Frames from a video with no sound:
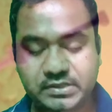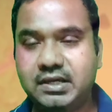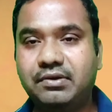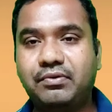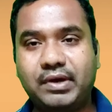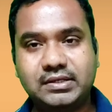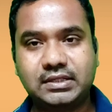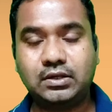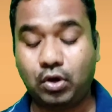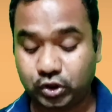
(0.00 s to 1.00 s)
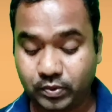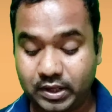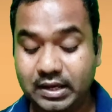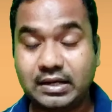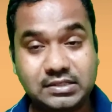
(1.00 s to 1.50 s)
রেভিসের ভ্যাকসিন
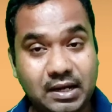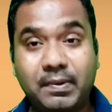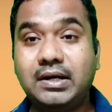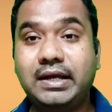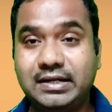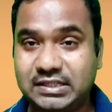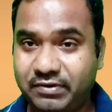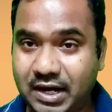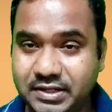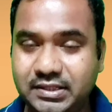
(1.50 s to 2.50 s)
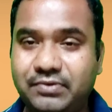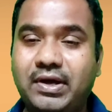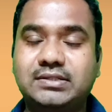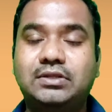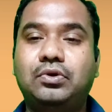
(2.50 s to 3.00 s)
অথবা জাপানি এনসেফালাইটিসের
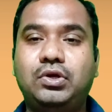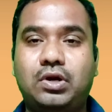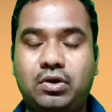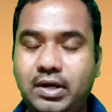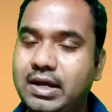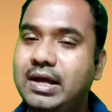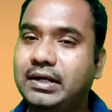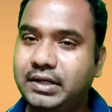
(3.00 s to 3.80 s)
ভ্যাকসিন তৈরি করা হয়